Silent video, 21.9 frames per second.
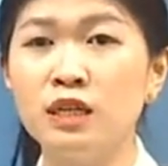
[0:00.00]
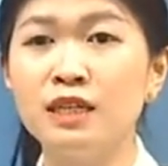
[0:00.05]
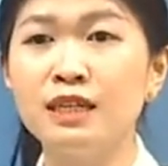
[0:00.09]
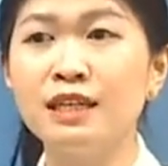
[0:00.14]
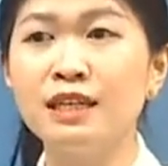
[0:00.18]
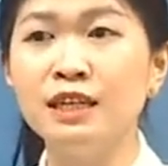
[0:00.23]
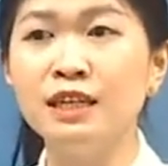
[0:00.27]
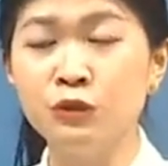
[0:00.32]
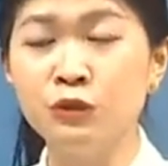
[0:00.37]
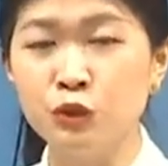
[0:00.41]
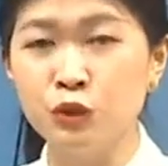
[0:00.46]

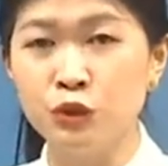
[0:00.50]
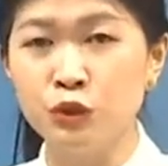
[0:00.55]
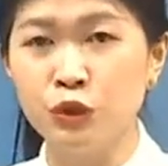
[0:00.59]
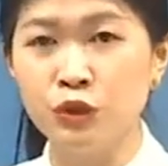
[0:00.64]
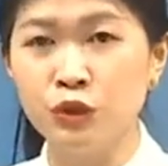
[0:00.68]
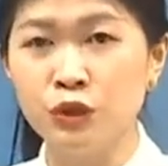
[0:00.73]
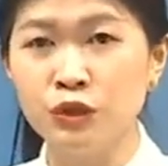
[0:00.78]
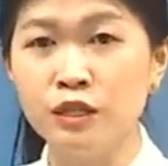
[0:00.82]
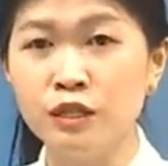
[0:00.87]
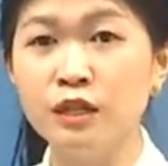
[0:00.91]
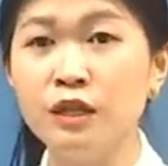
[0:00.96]

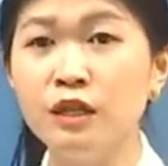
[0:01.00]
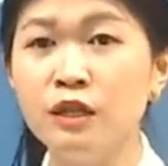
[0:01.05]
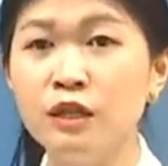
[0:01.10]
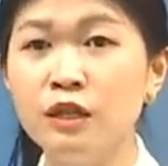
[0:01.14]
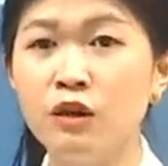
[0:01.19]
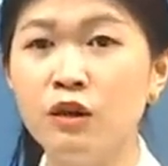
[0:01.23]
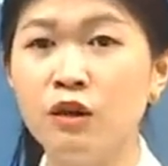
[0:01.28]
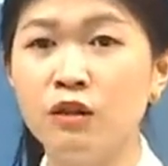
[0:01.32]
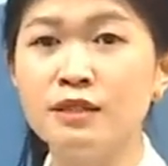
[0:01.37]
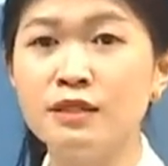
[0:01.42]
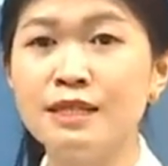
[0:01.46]
quinto，第
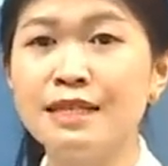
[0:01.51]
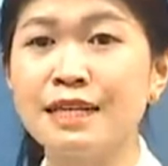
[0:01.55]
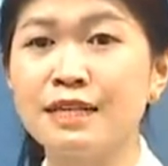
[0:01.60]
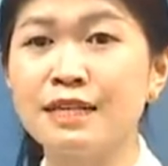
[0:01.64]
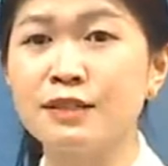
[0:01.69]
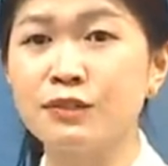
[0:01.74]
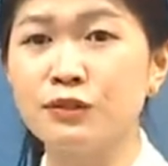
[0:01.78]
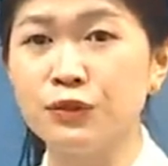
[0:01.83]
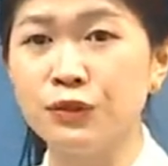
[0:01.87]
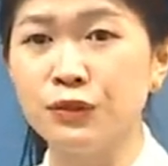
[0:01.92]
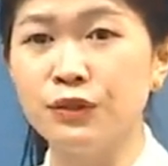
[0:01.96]
六
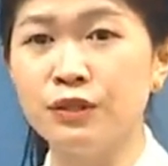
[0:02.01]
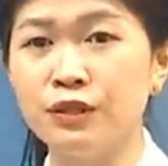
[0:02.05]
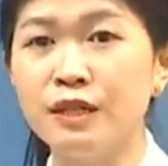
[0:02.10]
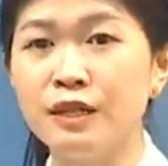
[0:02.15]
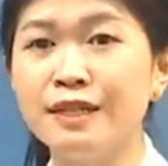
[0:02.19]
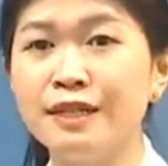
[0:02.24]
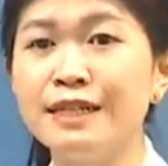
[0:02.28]
sexto，